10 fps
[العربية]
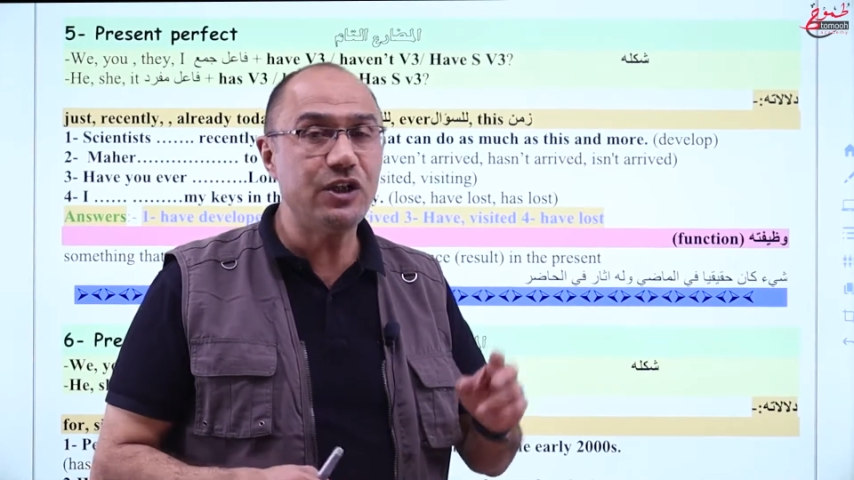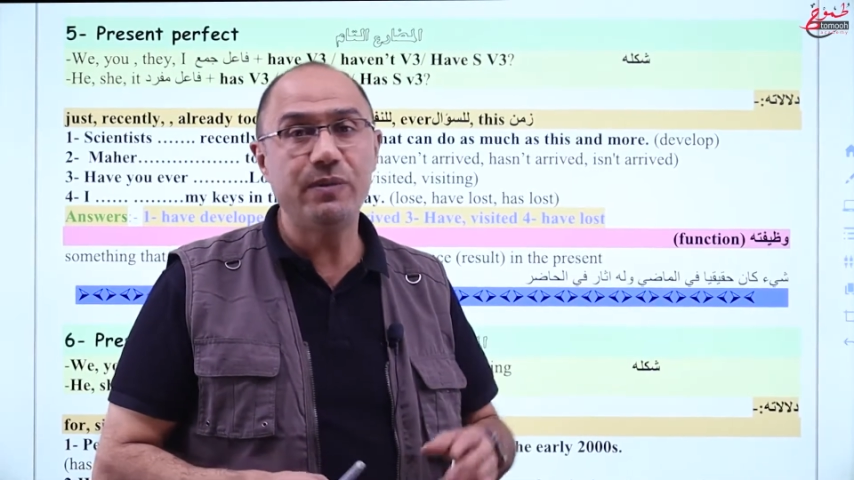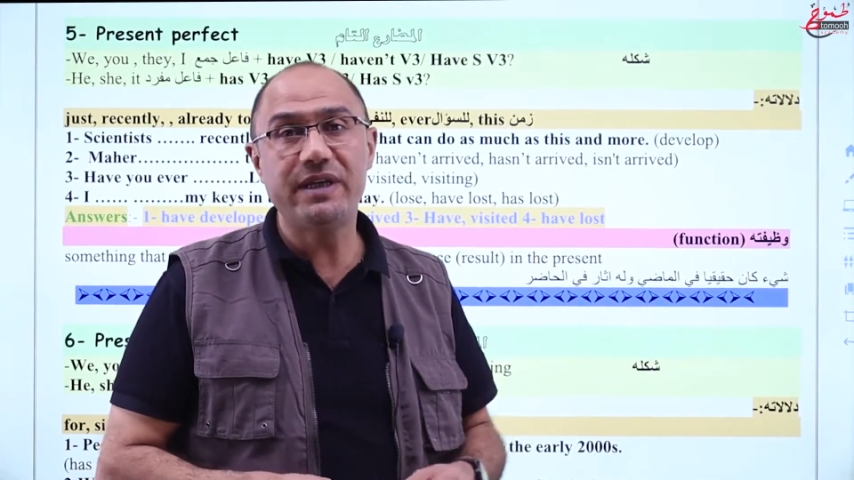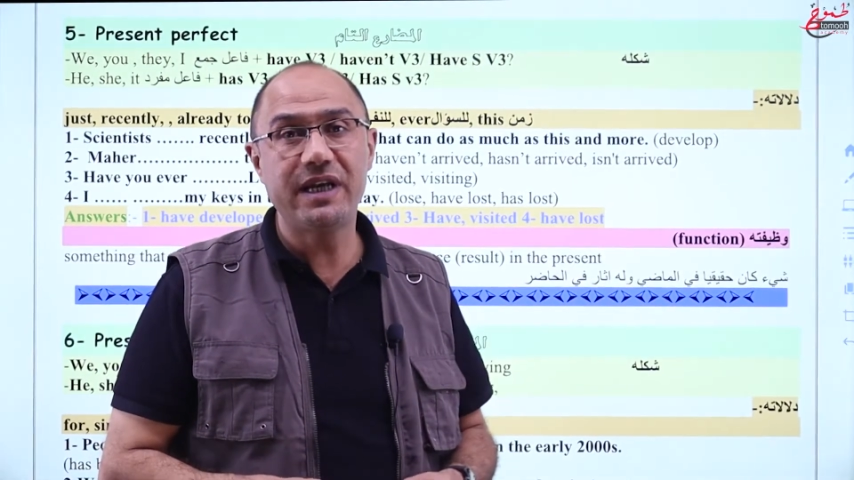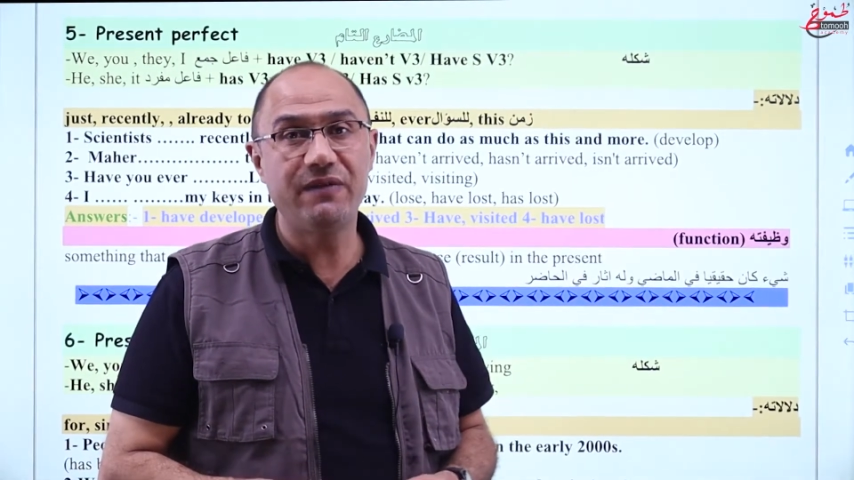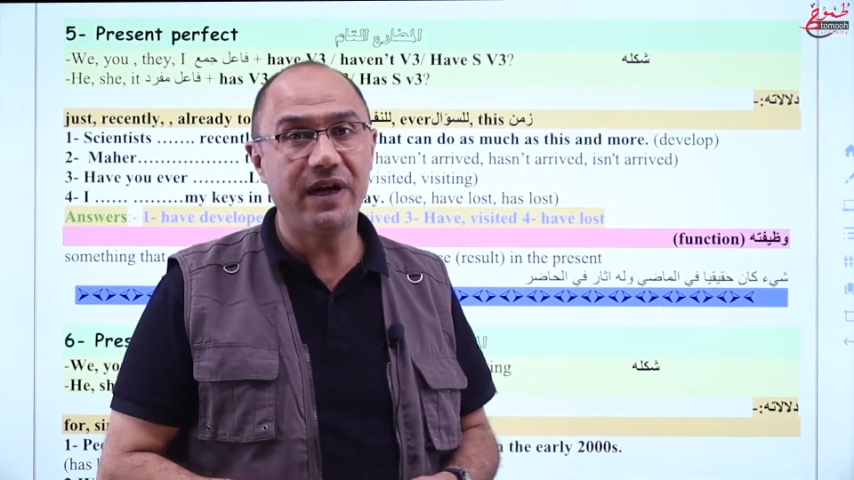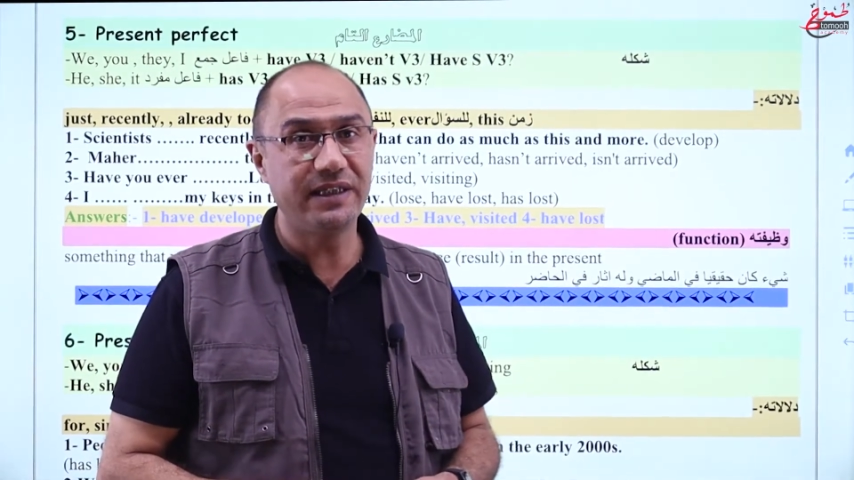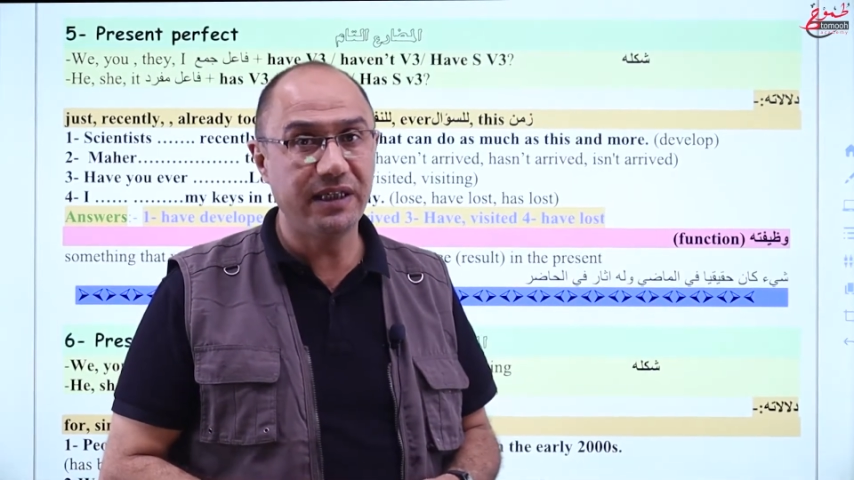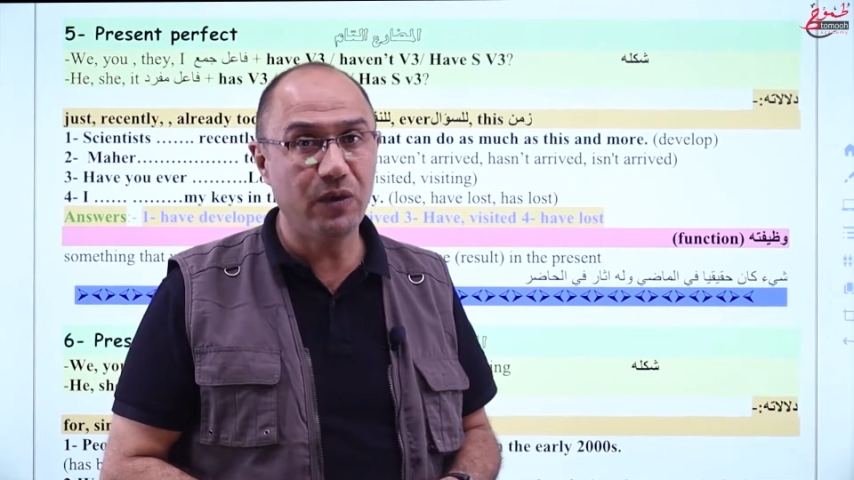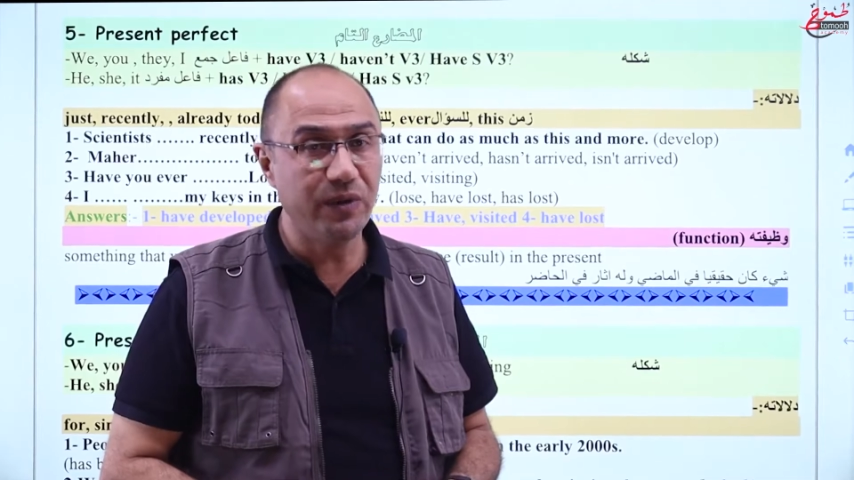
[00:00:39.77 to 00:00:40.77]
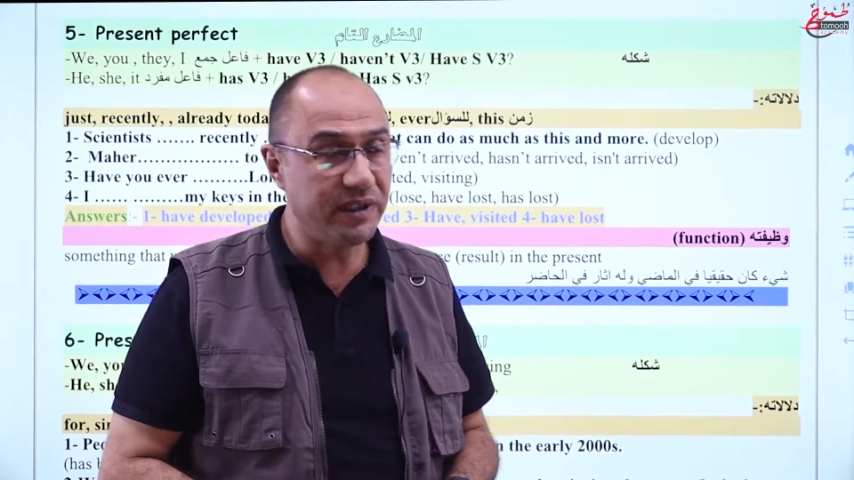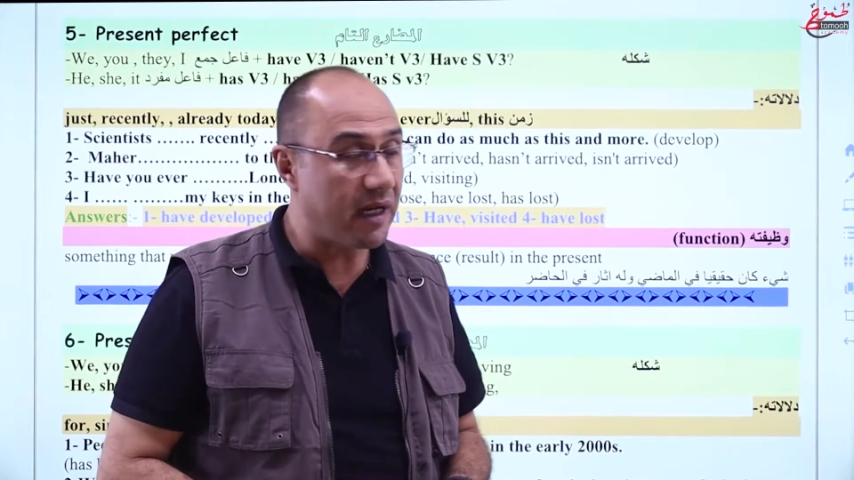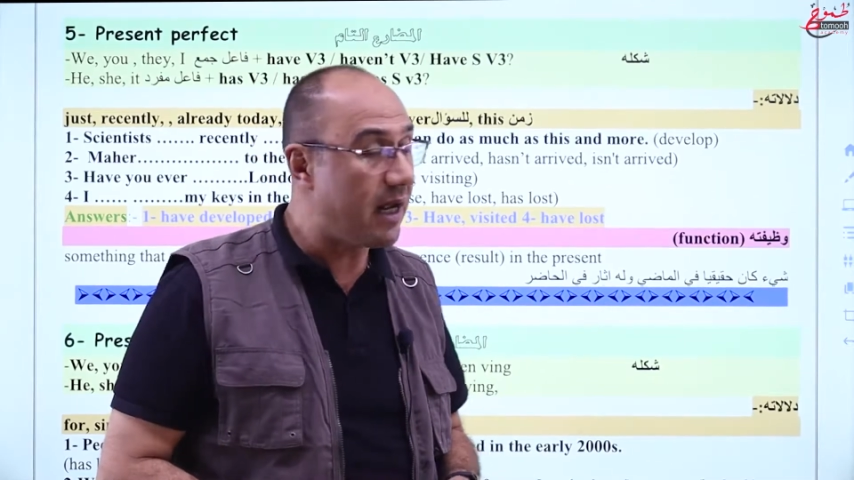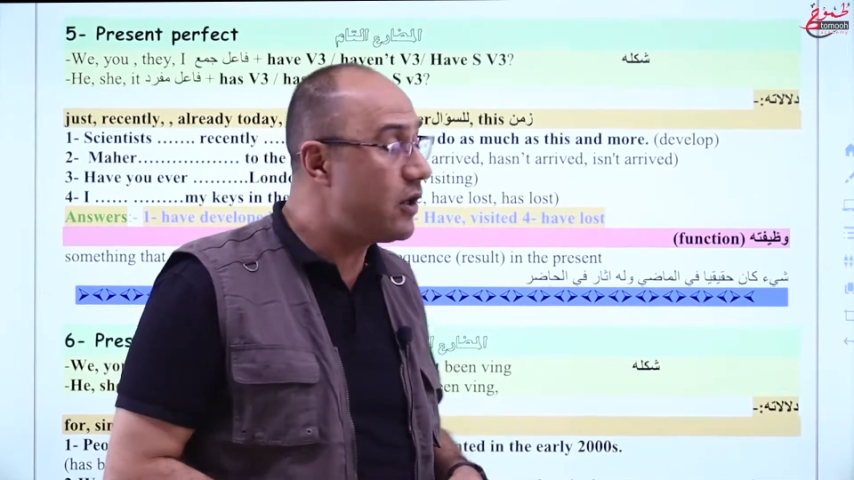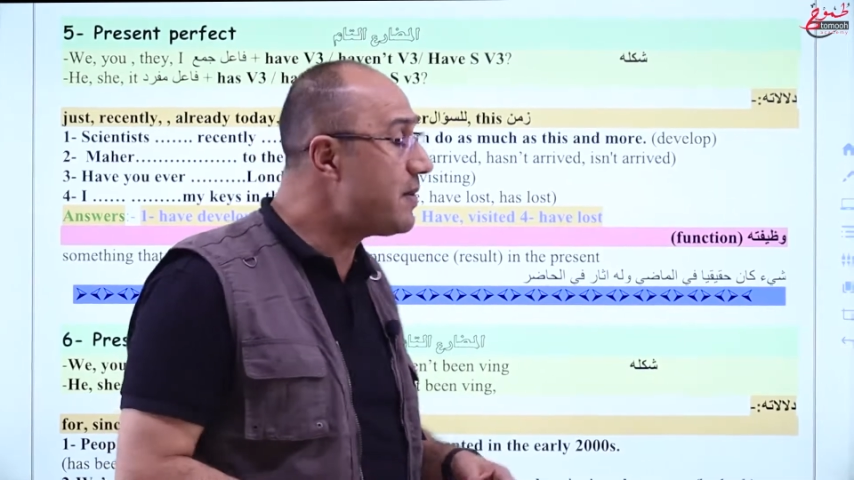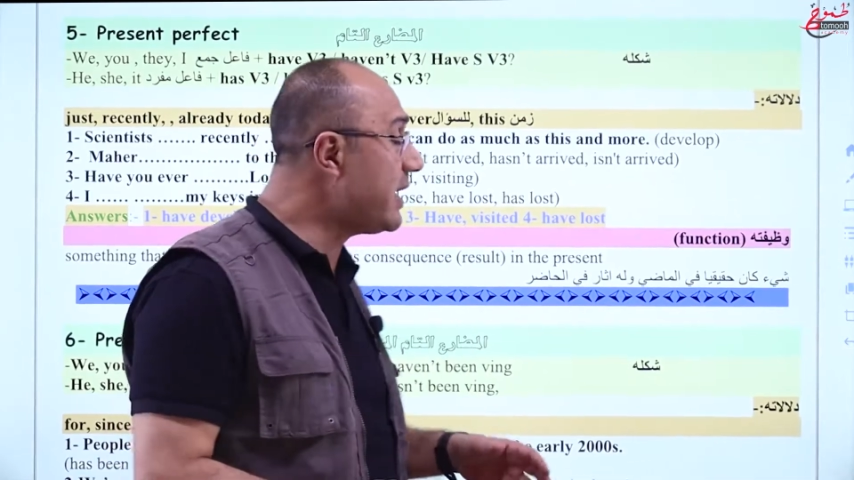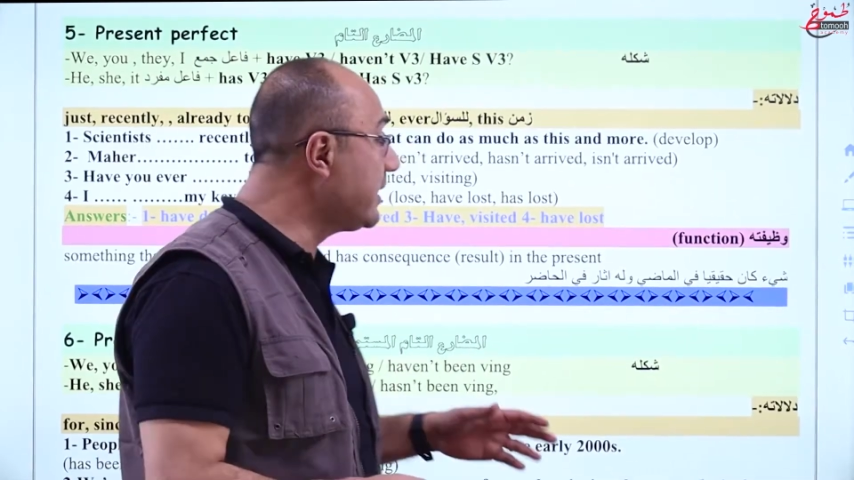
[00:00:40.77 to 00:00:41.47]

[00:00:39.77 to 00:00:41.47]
جملتين في أسئلة الوزارة اليوم راح